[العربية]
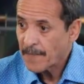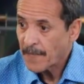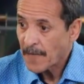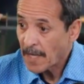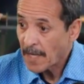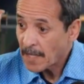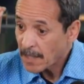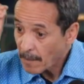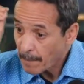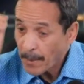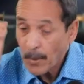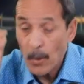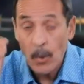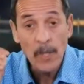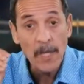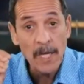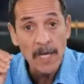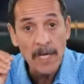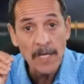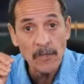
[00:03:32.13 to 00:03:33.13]
يطبقوا
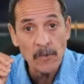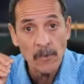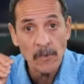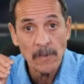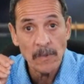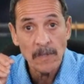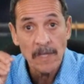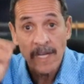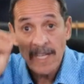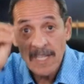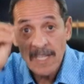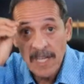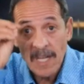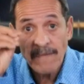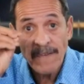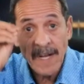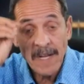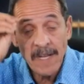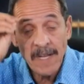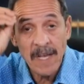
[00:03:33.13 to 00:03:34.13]
القانون الكاف
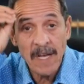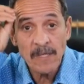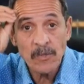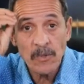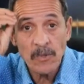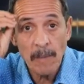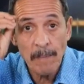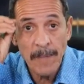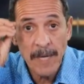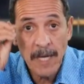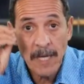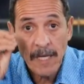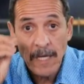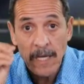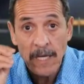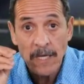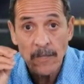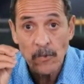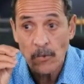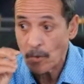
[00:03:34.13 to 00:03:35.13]
عليها ان تطبق
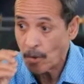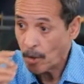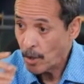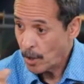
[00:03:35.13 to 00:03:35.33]
القانون